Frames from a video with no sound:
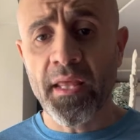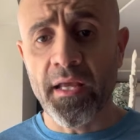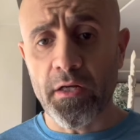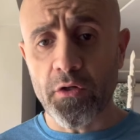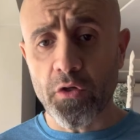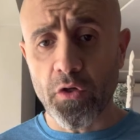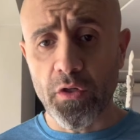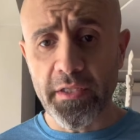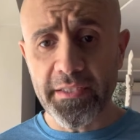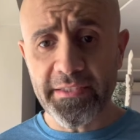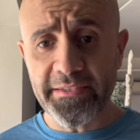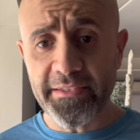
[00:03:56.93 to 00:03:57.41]

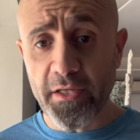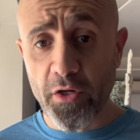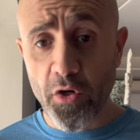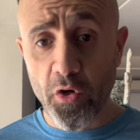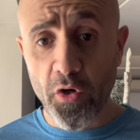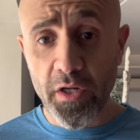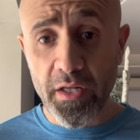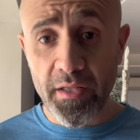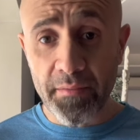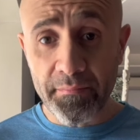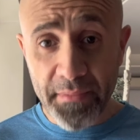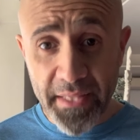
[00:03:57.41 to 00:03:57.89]

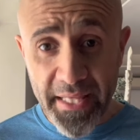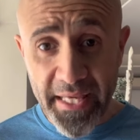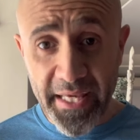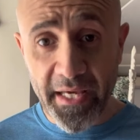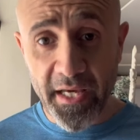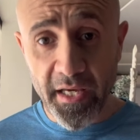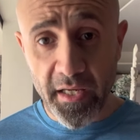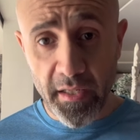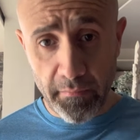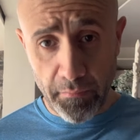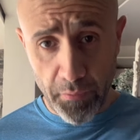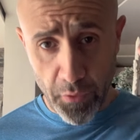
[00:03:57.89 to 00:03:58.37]
الكوليسترول
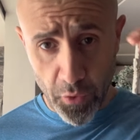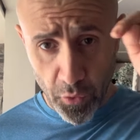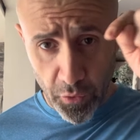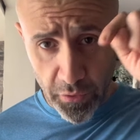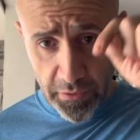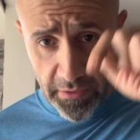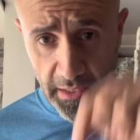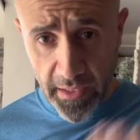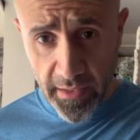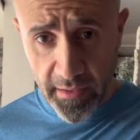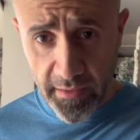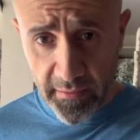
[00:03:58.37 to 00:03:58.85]
المنيح
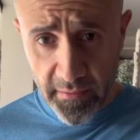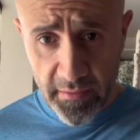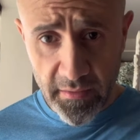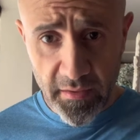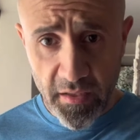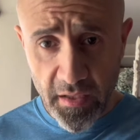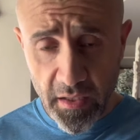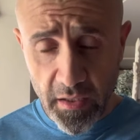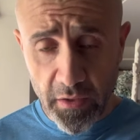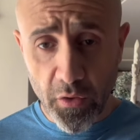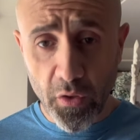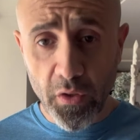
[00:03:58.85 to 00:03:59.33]
بيوطى
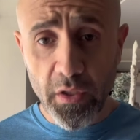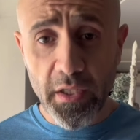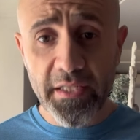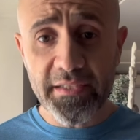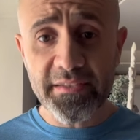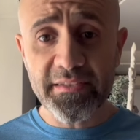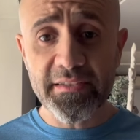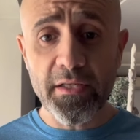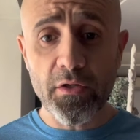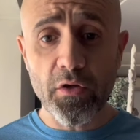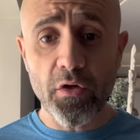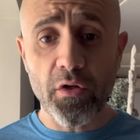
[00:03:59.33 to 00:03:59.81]

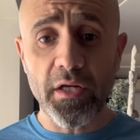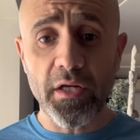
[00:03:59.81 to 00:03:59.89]
الكوليسترول